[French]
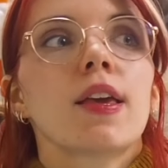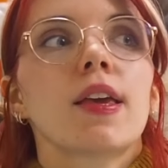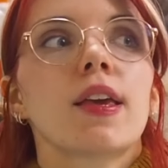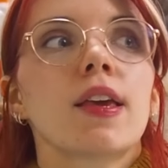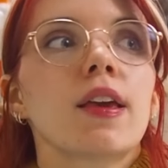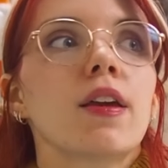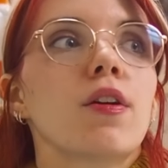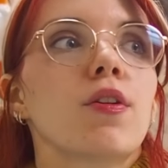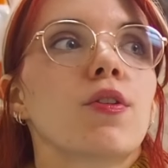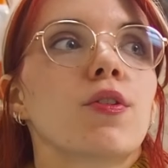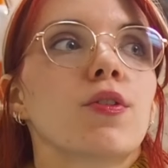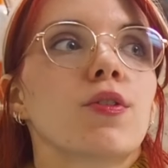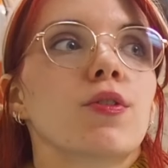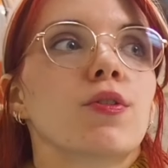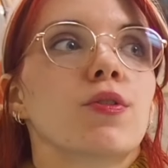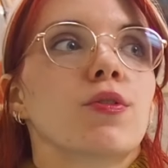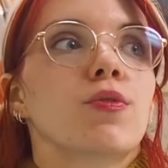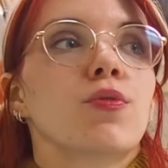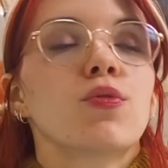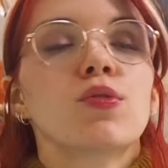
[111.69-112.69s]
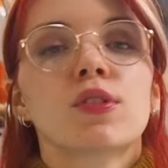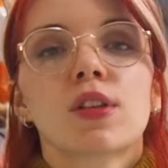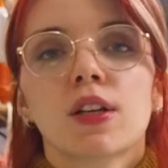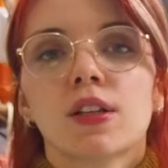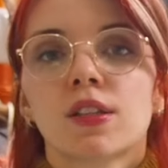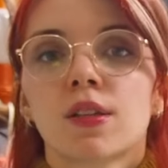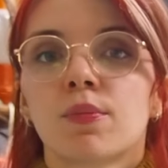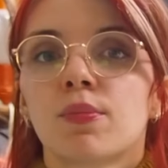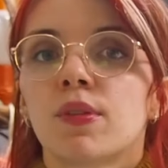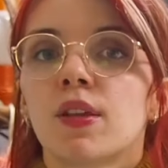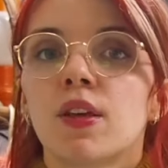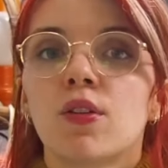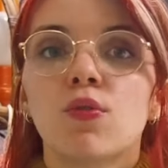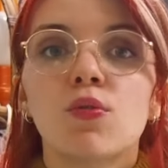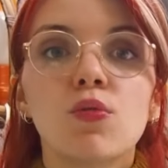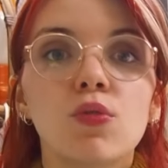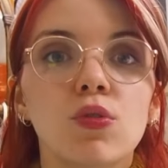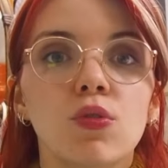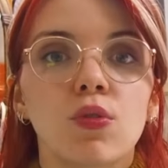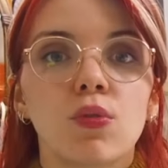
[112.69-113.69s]
Et euh, vous acceptez
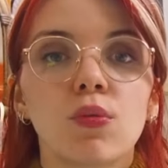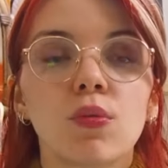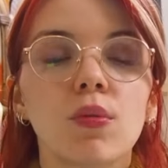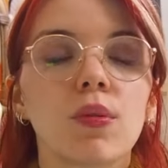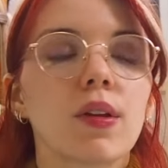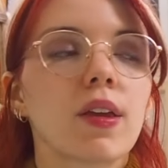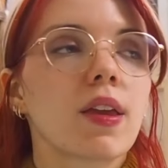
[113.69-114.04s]
ou non.